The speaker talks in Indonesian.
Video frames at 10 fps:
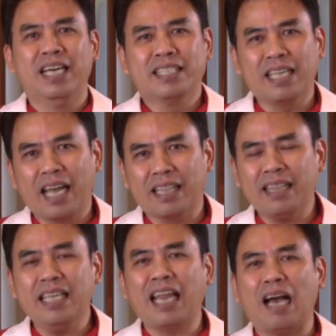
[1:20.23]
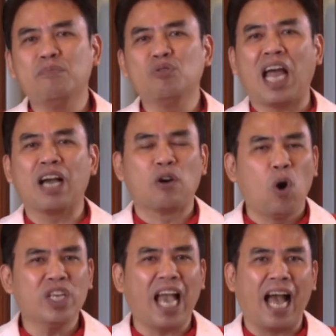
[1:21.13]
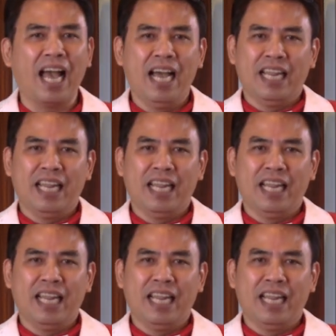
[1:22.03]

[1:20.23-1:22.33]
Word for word: sehingga tidak mudah goyah